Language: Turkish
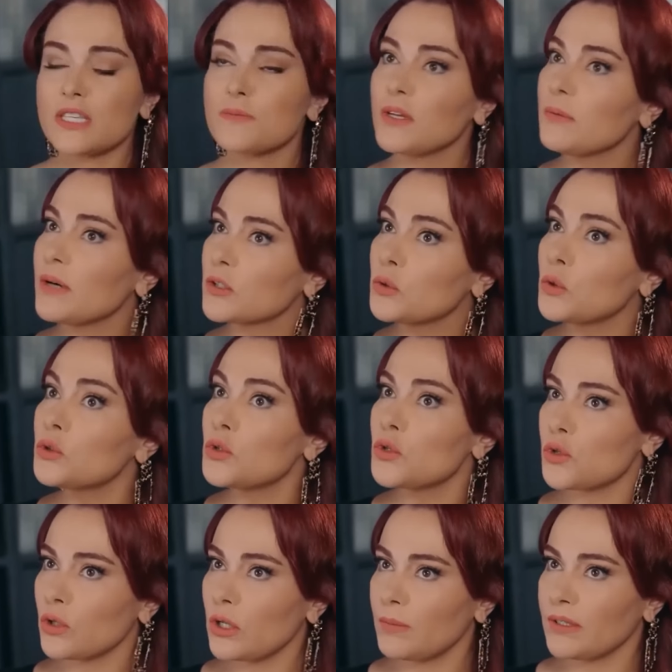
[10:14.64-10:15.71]
Naz bana bak
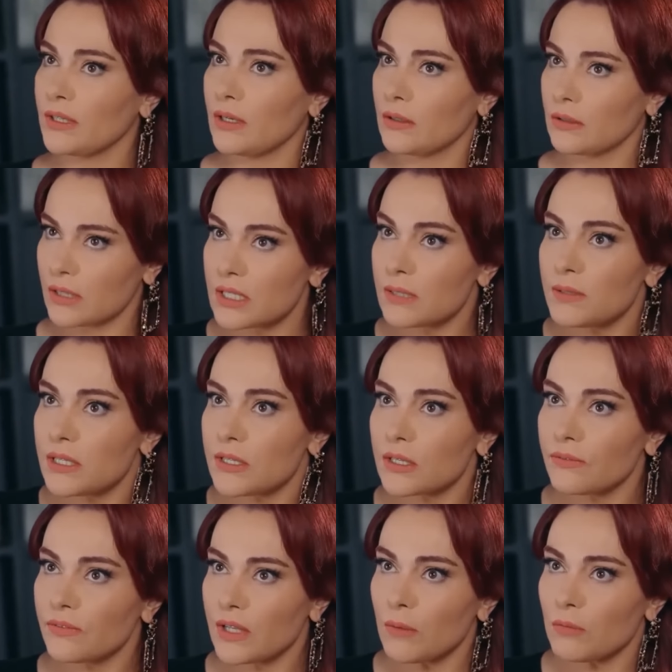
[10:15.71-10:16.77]
doğruyu söyle bana. Gizli bir
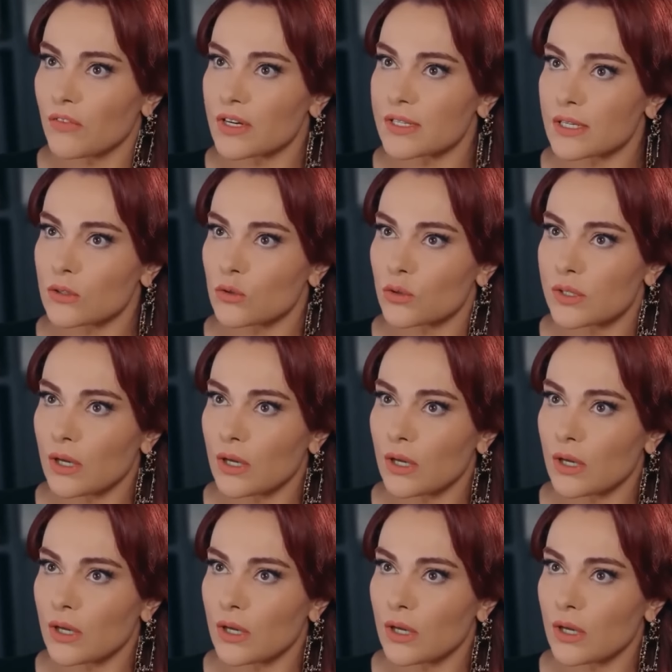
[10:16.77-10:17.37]
ilişkin falan mı var senin